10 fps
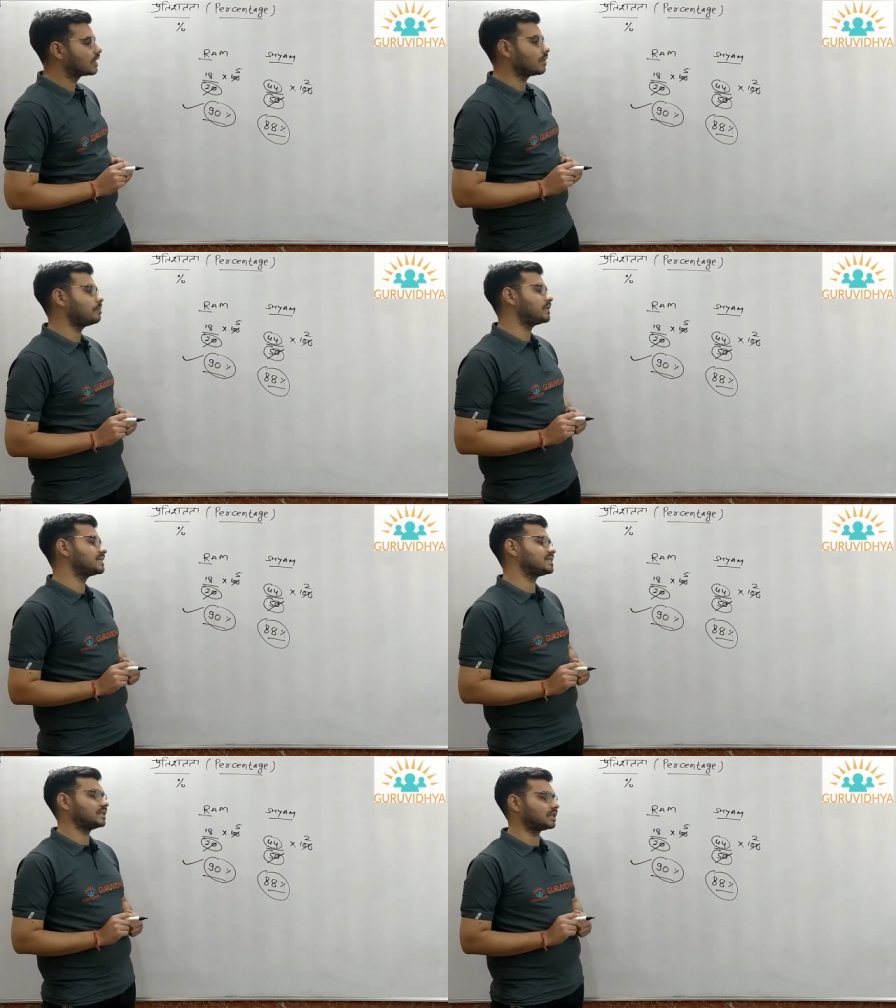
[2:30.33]

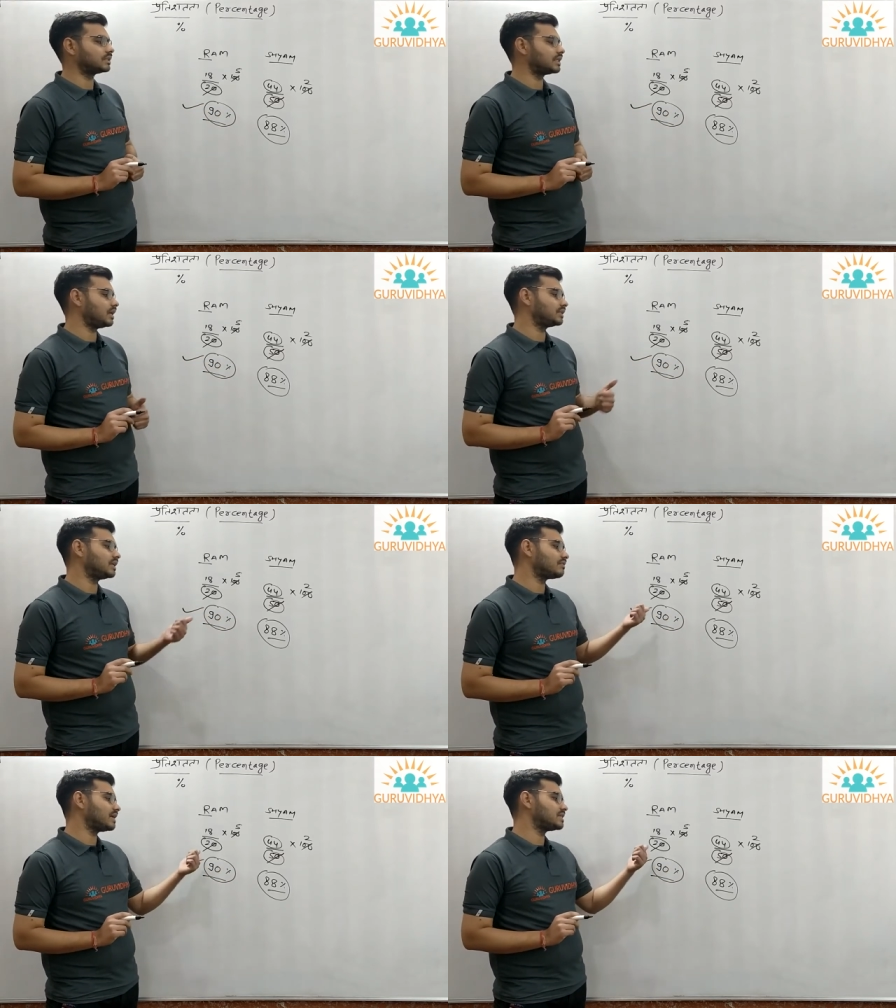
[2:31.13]
कंपैरिजन करते हैं
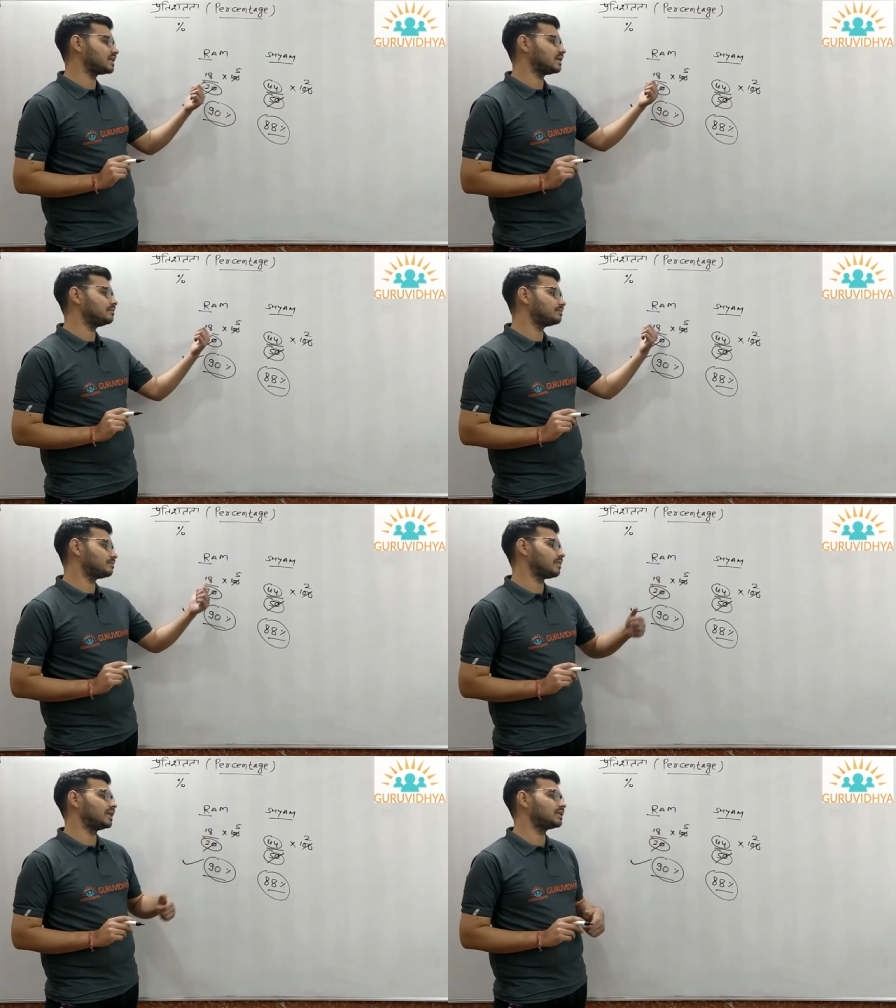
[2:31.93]
अदरवाइज अगर
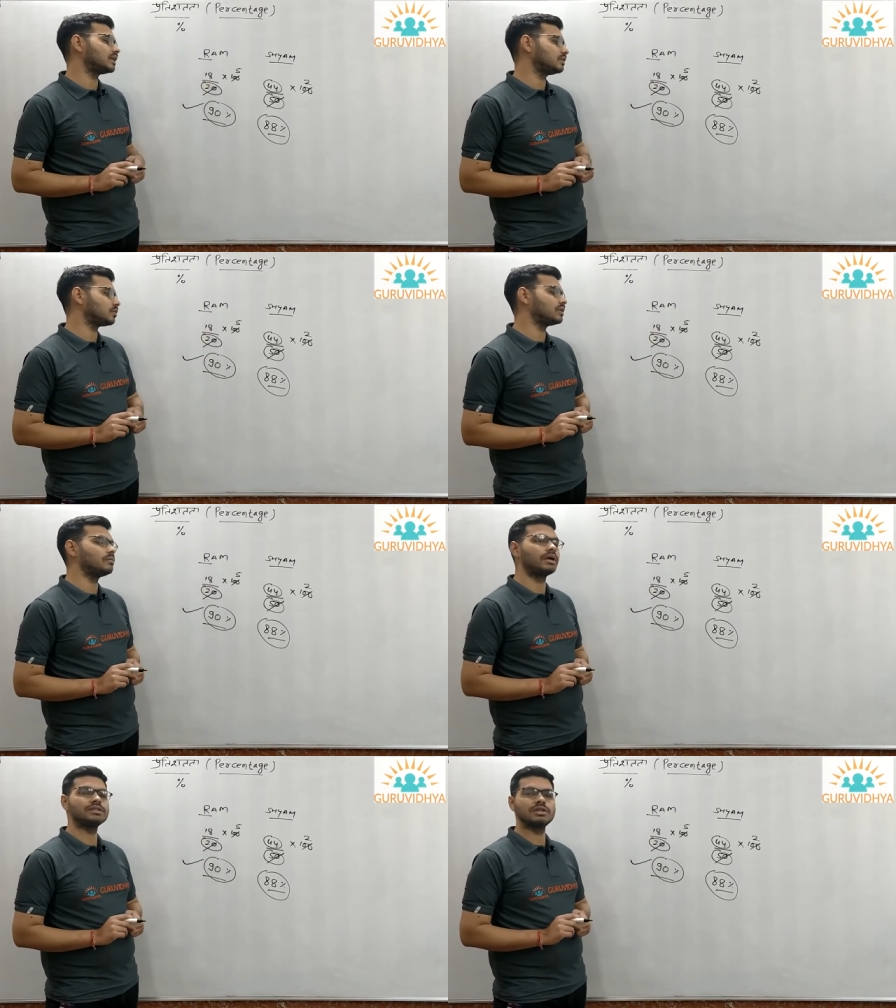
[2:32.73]
बात करें टोटल
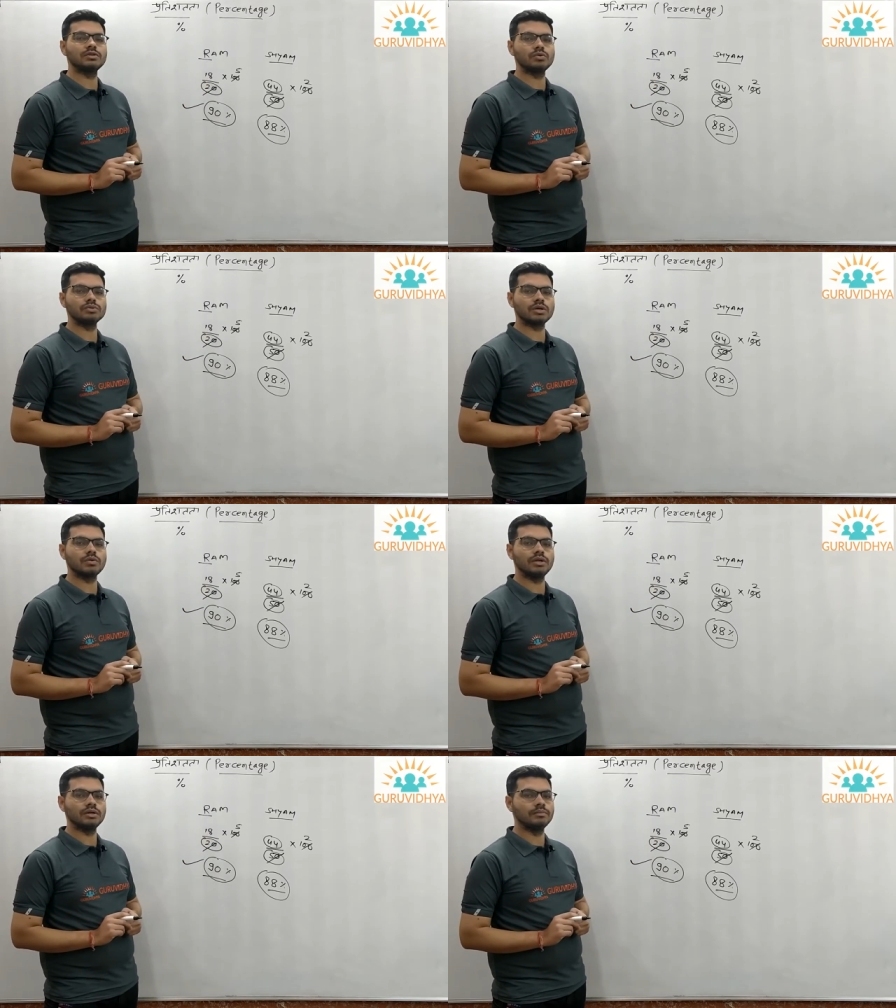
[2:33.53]
मार्क्स की तो उस
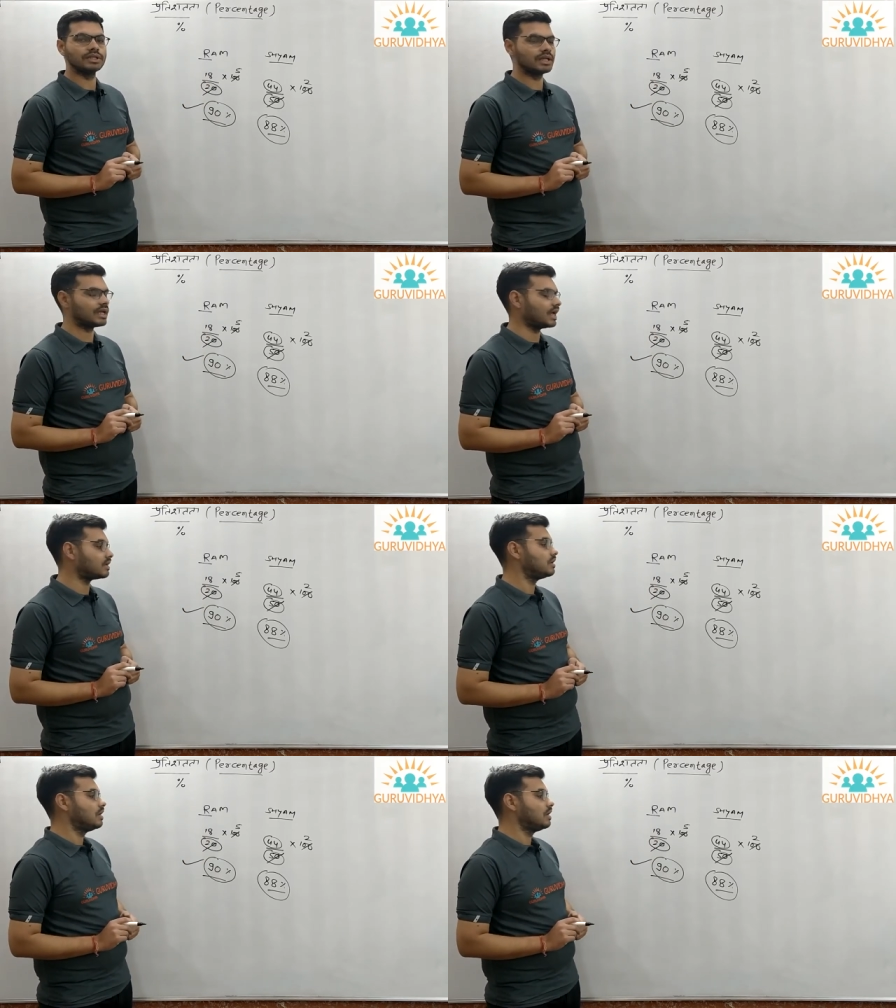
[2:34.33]
अकॉर्डिंग हम इनके क्या है